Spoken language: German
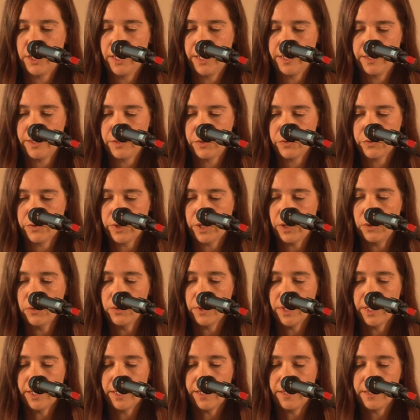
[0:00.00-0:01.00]

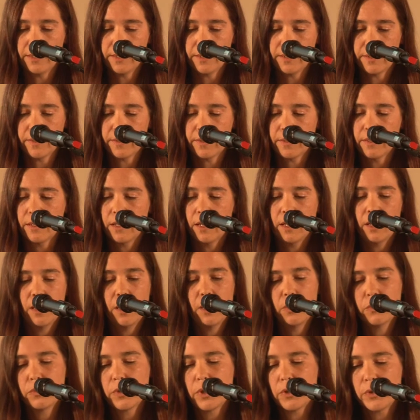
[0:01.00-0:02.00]
Landesfrauenrates,
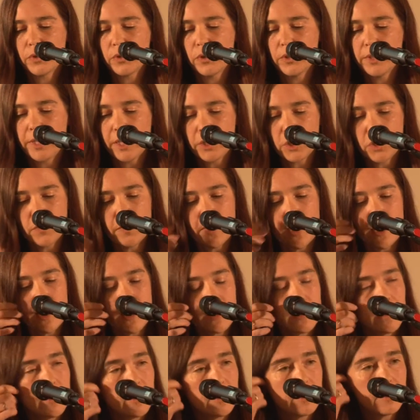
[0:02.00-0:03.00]
Frau Sonja
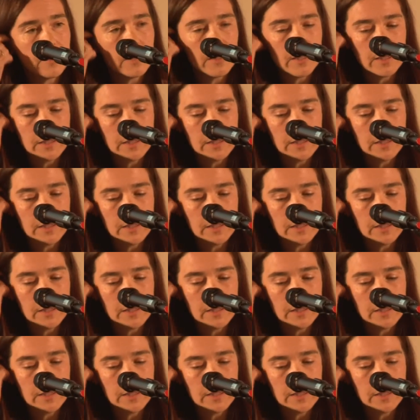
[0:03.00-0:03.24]
Schweikert,